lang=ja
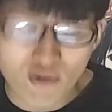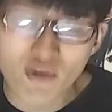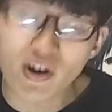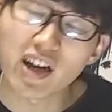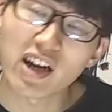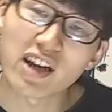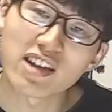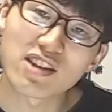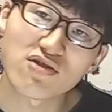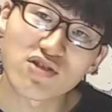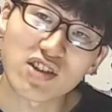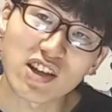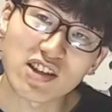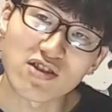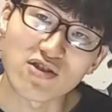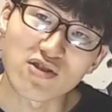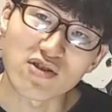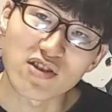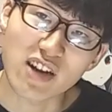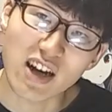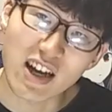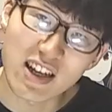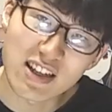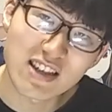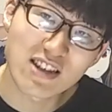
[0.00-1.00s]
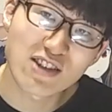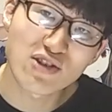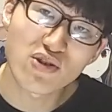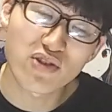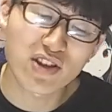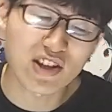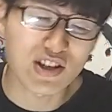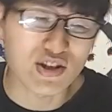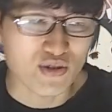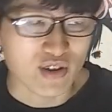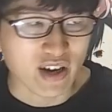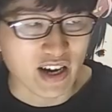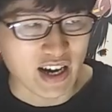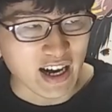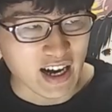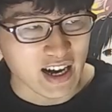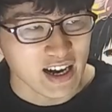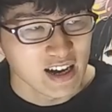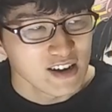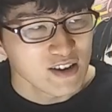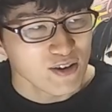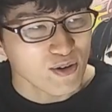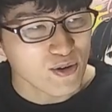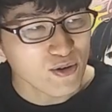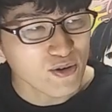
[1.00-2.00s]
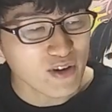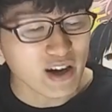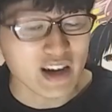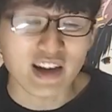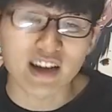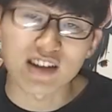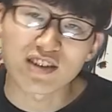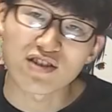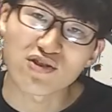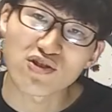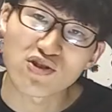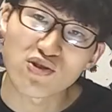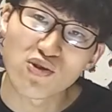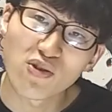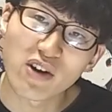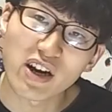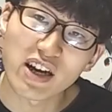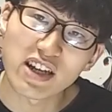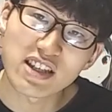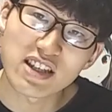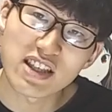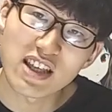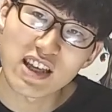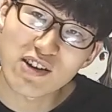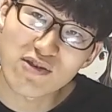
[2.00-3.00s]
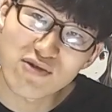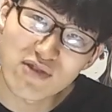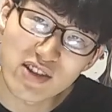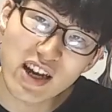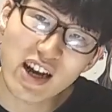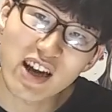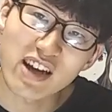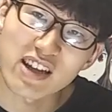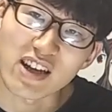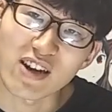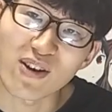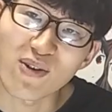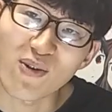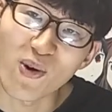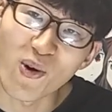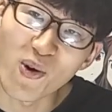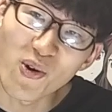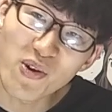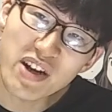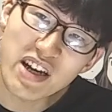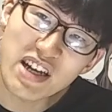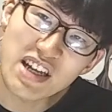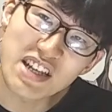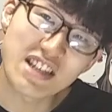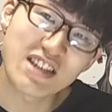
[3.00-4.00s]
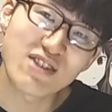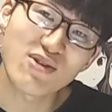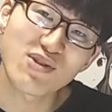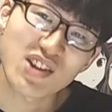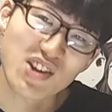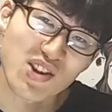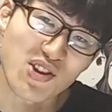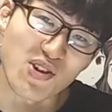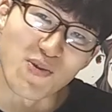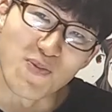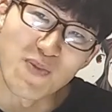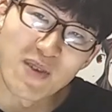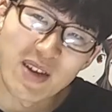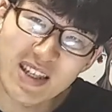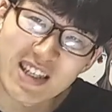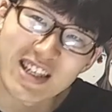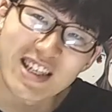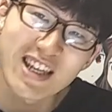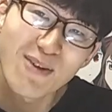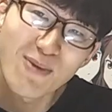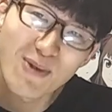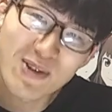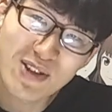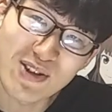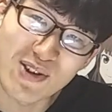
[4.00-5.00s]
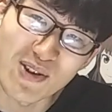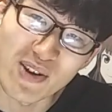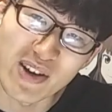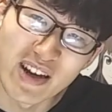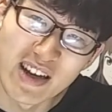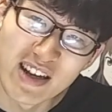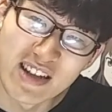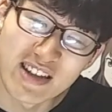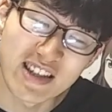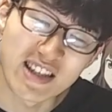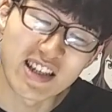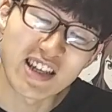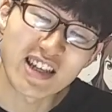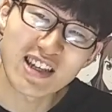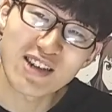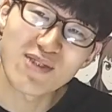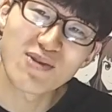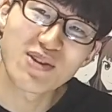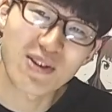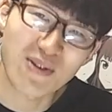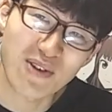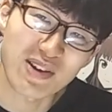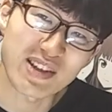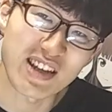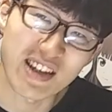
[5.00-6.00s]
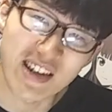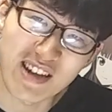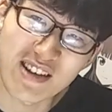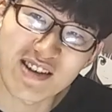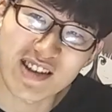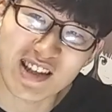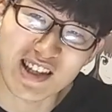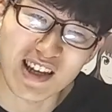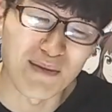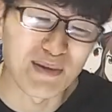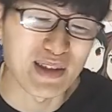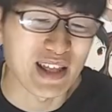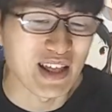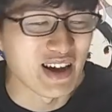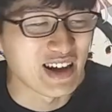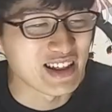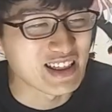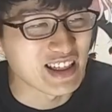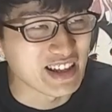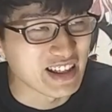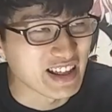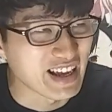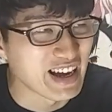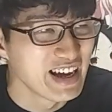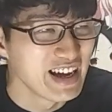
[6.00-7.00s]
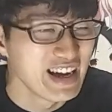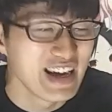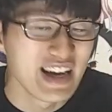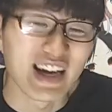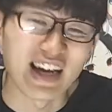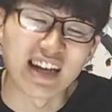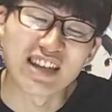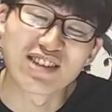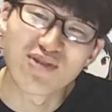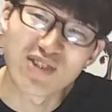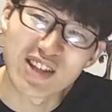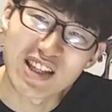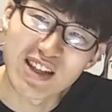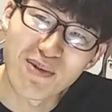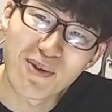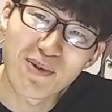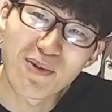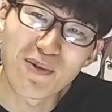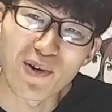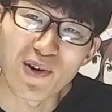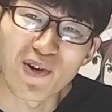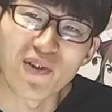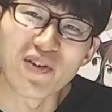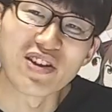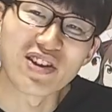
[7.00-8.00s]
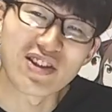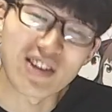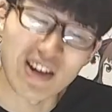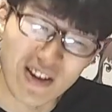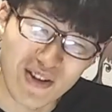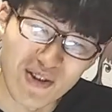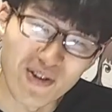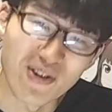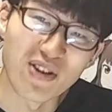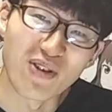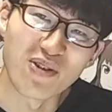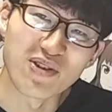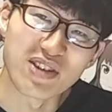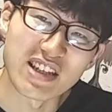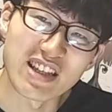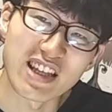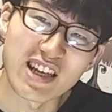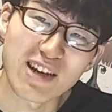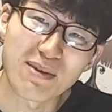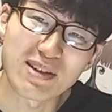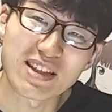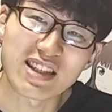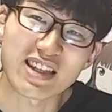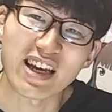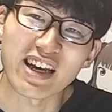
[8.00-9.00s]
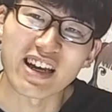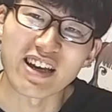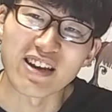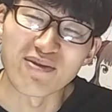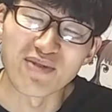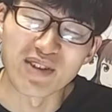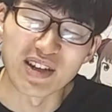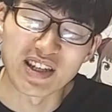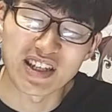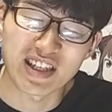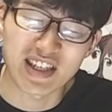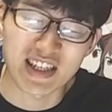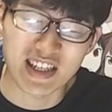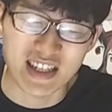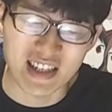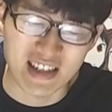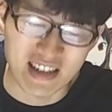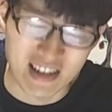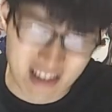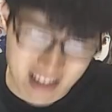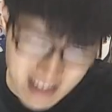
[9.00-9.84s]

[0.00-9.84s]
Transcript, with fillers: 回のランキングに対する感想ですとか、今回のランキング紹介していく中で、これ一応だとめっちゃ面白い。ぜひ読んでください。リクスさんみたいなあったね、えー、そういったものもコメント欄の方方で教えていただきます。大変嬉しい